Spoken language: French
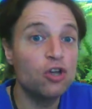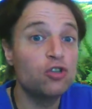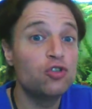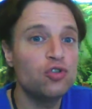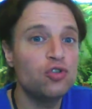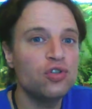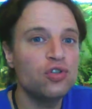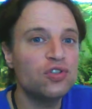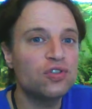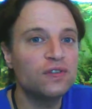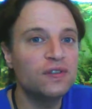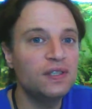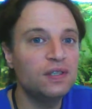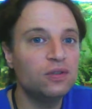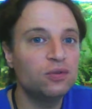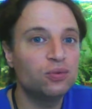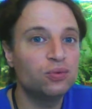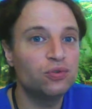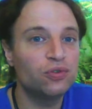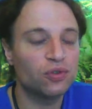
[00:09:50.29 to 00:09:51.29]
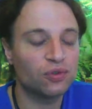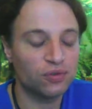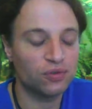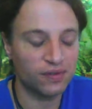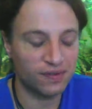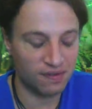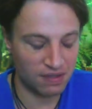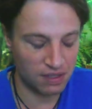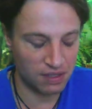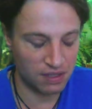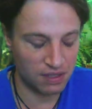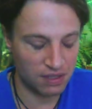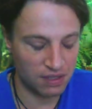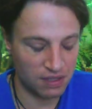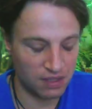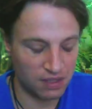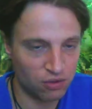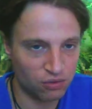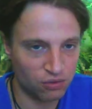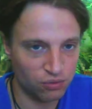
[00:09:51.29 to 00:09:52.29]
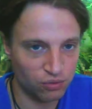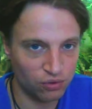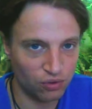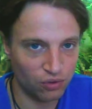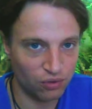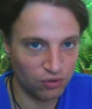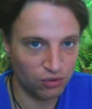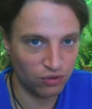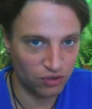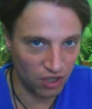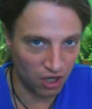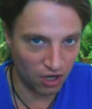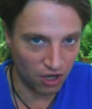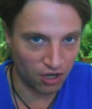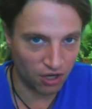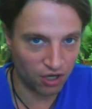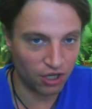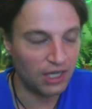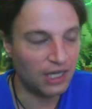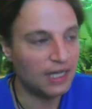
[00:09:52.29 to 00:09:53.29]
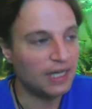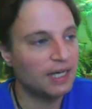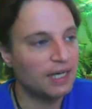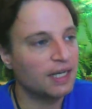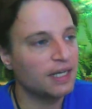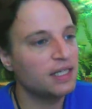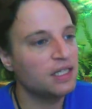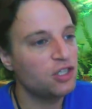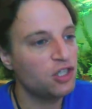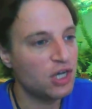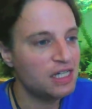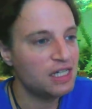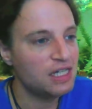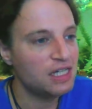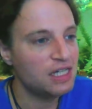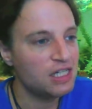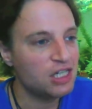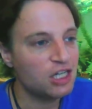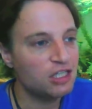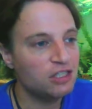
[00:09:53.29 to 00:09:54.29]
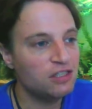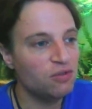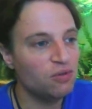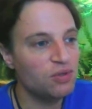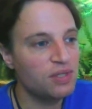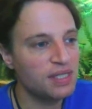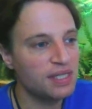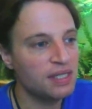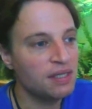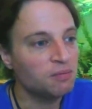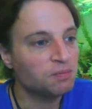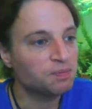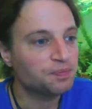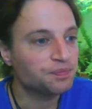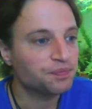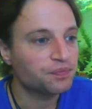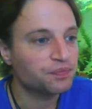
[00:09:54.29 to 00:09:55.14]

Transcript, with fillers: juste en écoutant ce qui se passe dans notre corps. Et je l'ai déjà dit aussi,